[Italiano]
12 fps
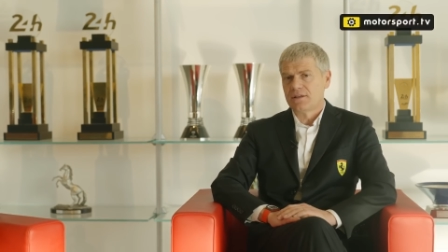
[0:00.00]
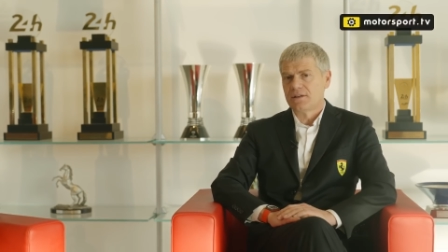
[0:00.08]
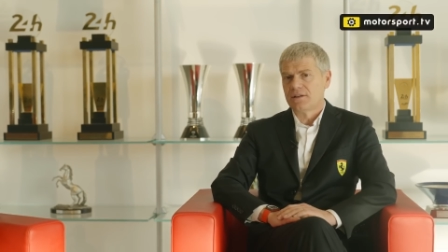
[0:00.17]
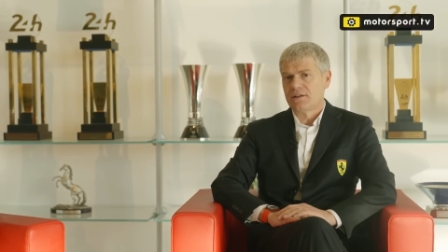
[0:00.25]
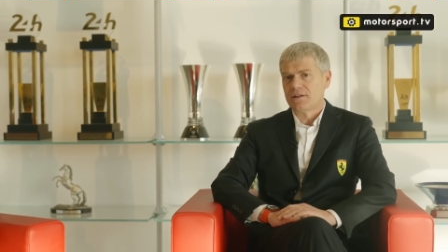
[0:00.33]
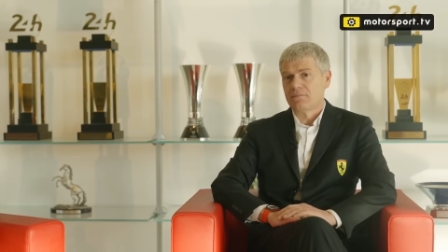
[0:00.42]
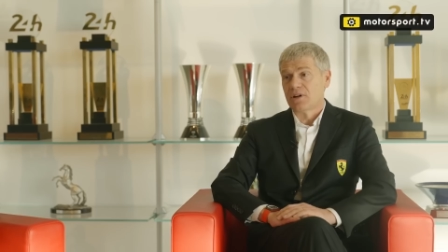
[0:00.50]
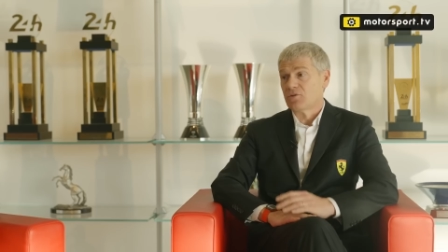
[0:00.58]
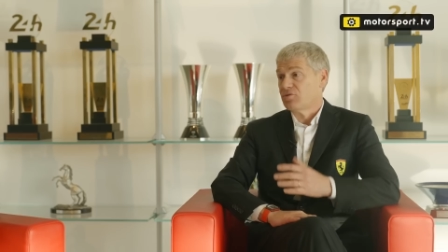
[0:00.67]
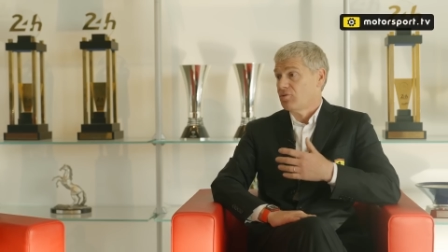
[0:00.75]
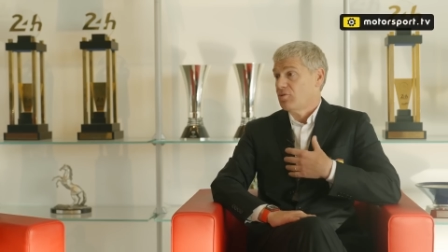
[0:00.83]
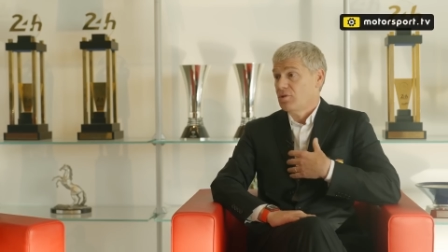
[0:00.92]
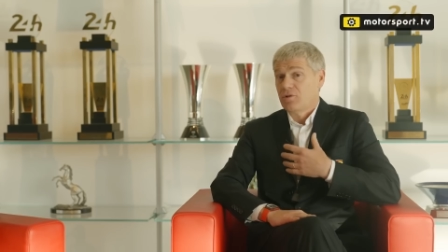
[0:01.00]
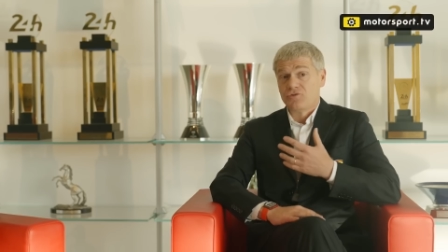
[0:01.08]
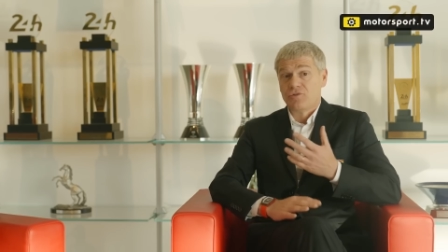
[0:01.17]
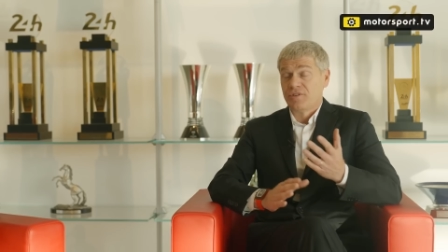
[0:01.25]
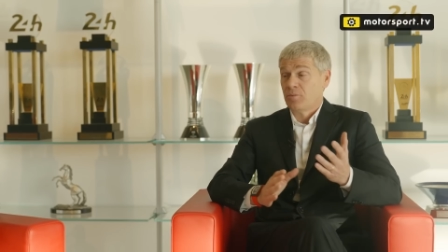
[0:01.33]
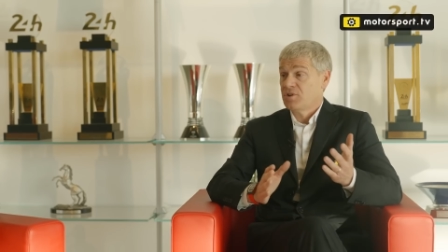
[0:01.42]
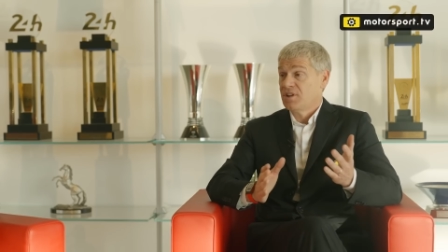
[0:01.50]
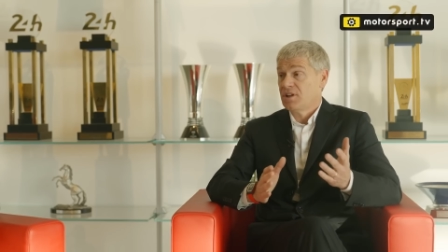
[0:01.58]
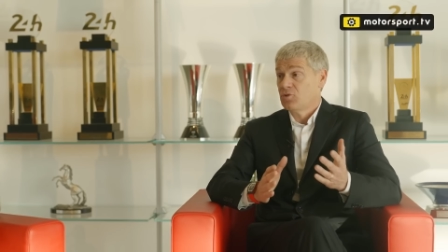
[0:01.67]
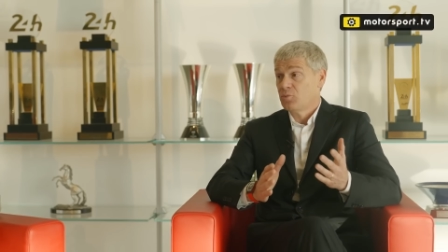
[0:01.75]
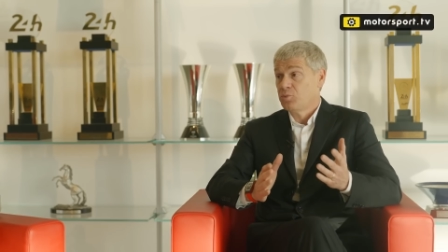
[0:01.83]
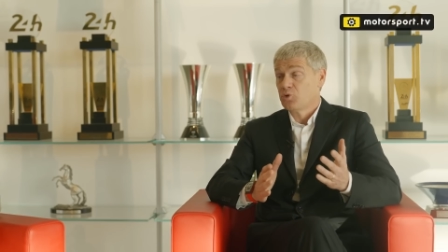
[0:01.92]
eh, ma non solo io, ce lo stiamo
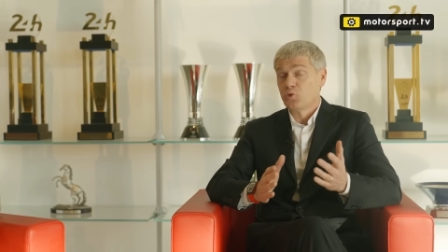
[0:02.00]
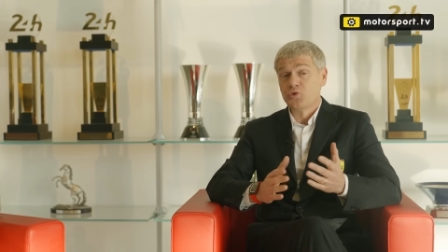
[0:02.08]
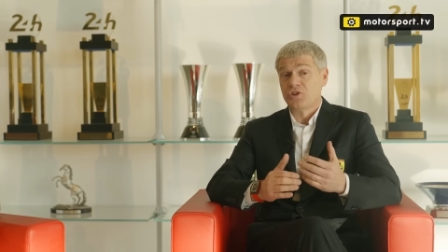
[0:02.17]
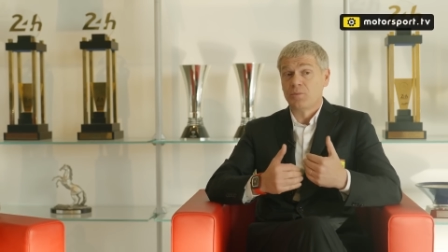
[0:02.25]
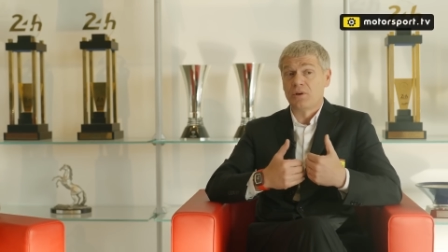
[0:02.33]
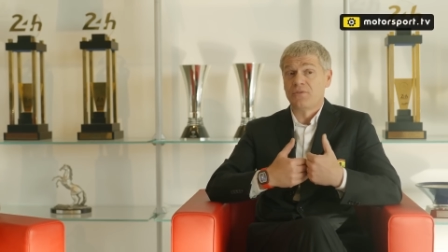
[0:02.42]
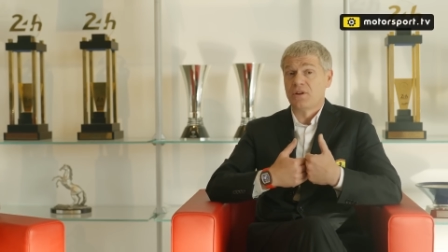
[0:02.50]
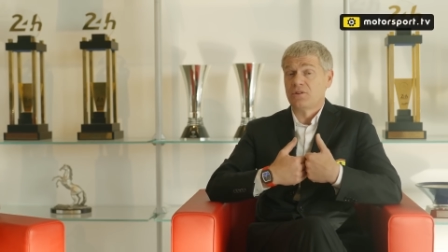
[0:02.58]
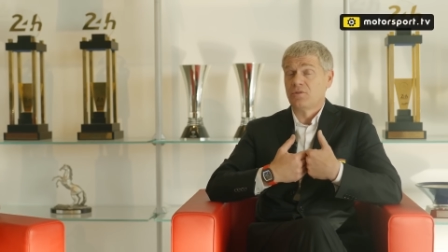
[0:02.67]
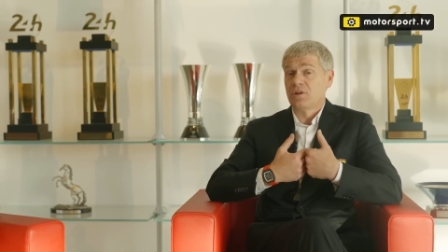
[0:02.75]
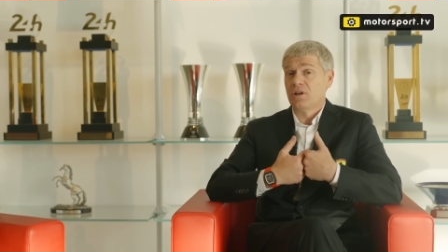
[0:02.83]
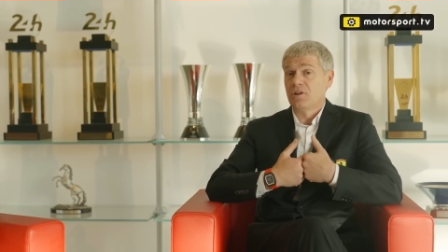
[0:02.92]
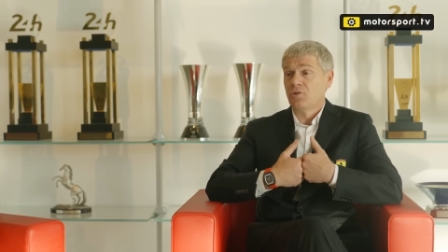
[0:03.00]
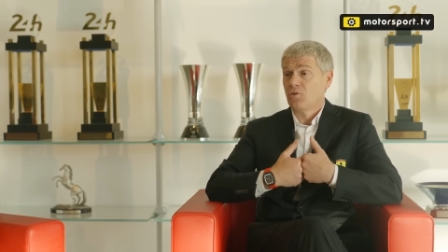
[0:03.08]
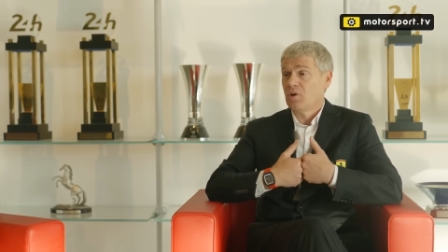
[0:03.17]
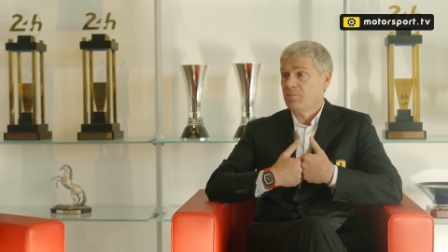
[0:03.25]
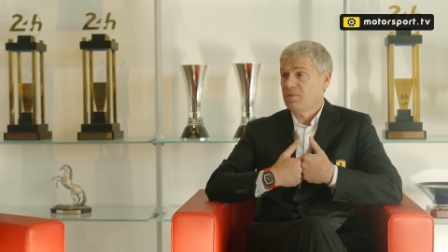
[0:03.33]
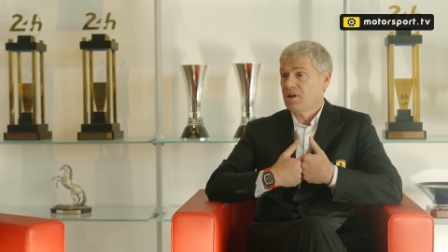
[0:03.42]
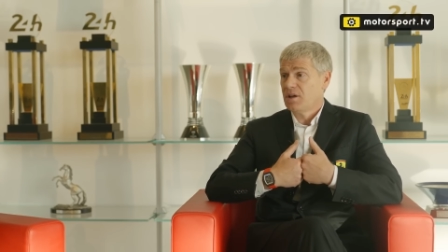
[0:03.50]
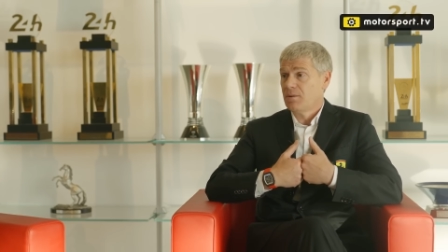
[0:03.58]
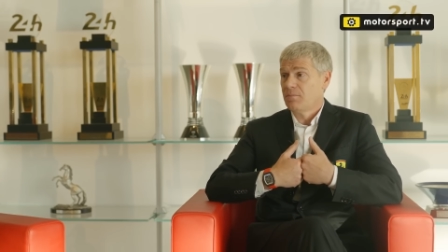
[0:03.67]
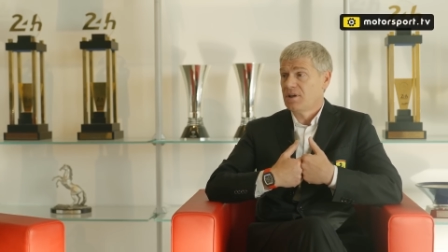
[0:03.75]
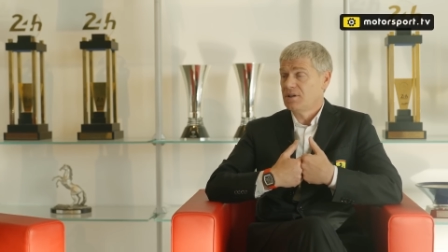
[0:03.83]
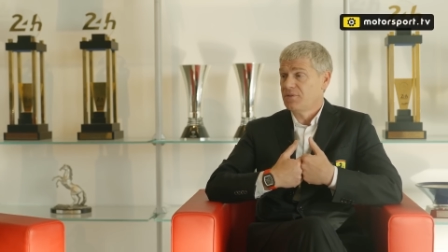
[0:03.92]
chiedendo un po' tutti, poi il fatto che io lo abbia
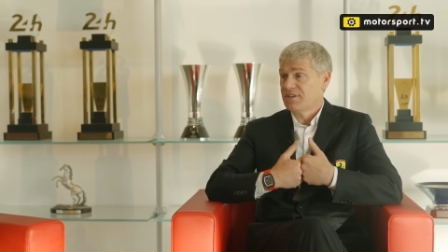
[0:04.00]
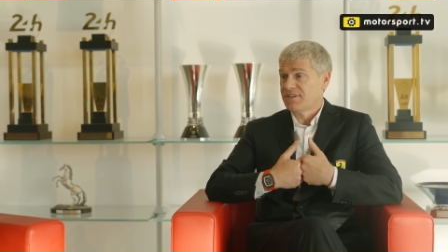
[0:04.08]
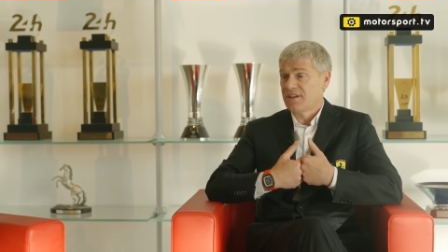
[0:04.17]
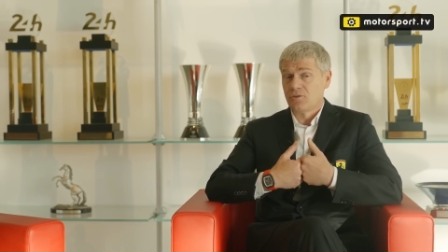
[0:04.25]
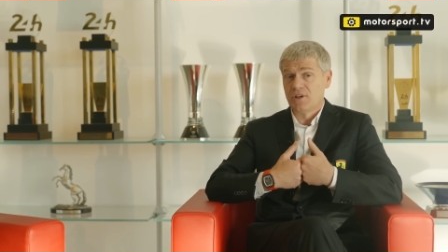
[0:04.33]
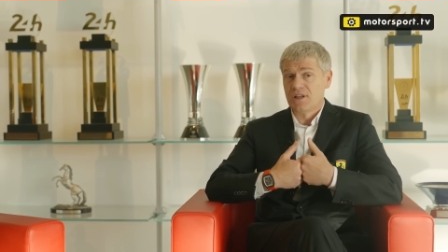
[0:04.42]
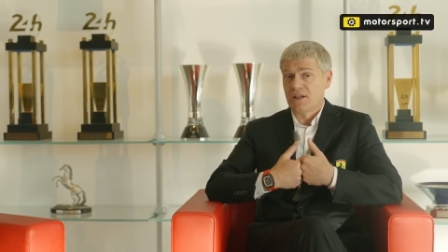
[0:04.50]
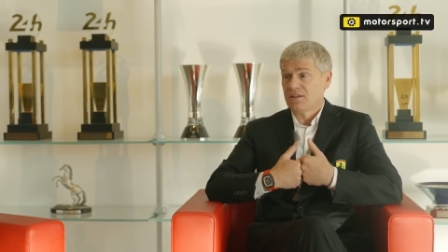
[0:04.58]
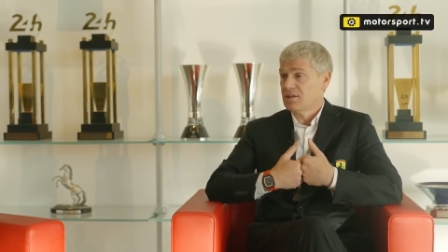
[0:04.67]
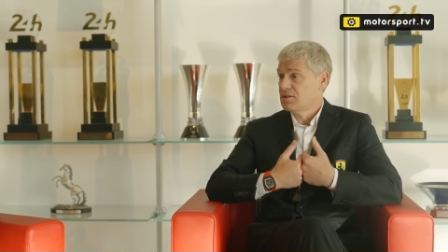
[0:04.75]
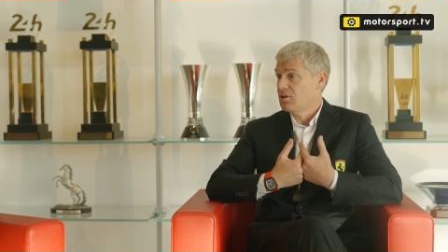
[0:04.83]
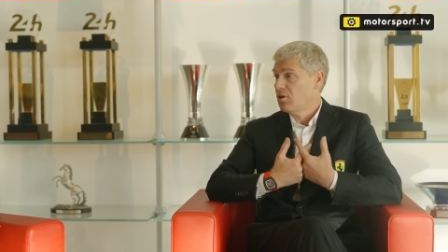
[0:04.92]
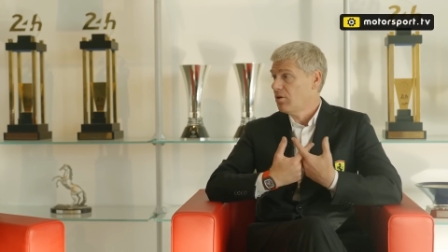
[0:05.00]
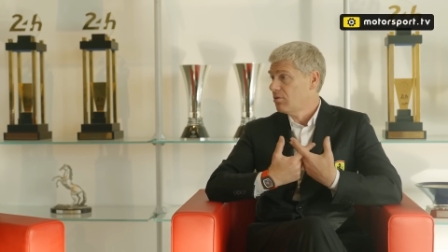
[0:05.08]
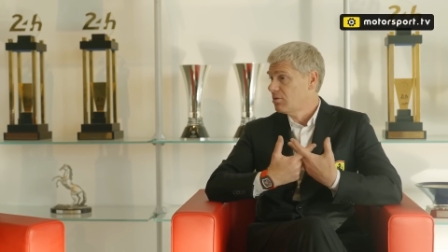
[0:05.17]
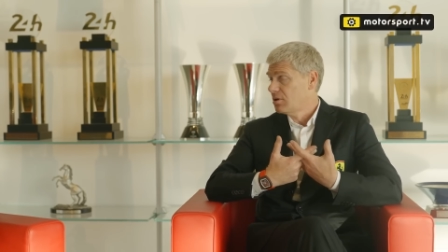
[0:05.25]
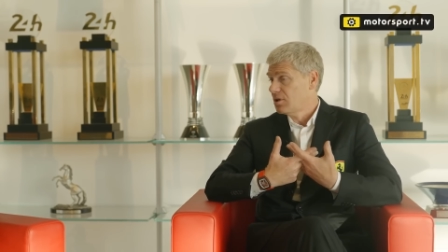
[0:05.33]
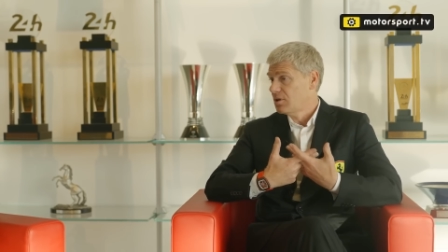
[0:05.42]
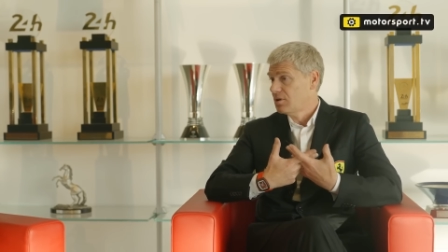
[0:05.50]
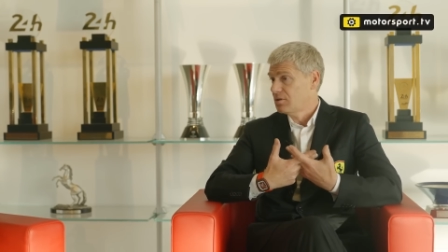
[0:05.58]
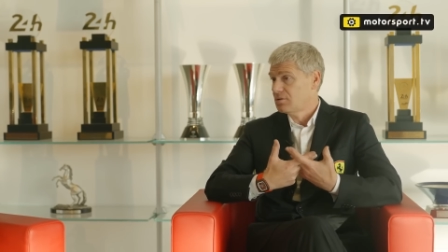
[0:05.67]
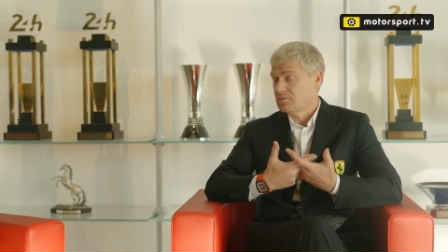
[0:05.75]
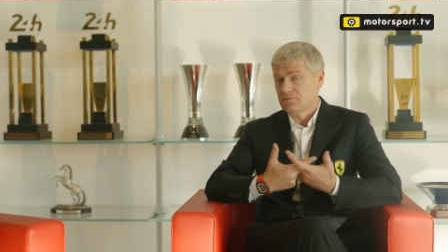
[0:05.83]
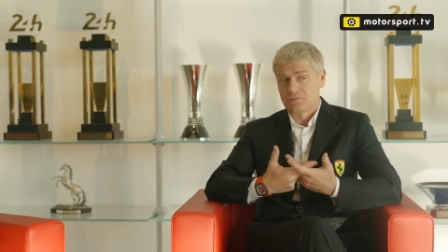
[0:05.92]
manifestato e gli altri no,
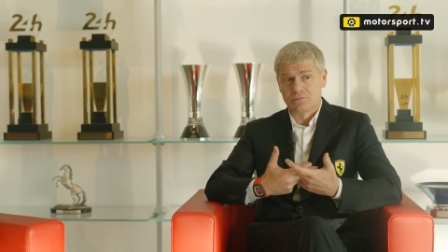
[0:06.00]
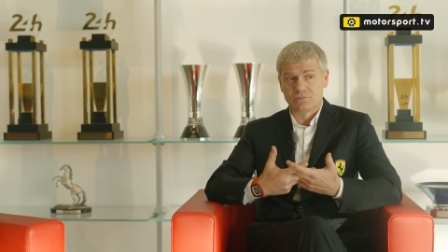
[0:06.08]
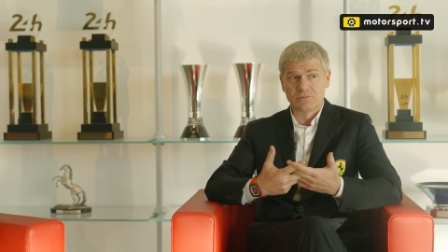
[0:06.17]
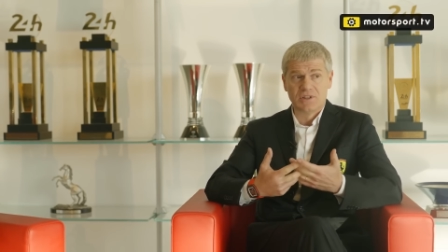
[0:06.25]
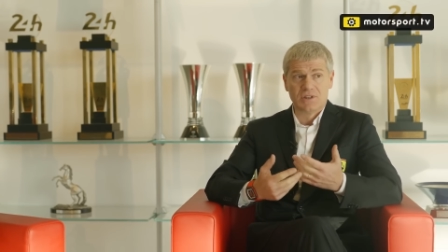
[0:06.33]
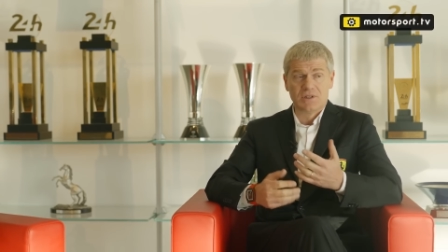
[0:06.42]
eh, non,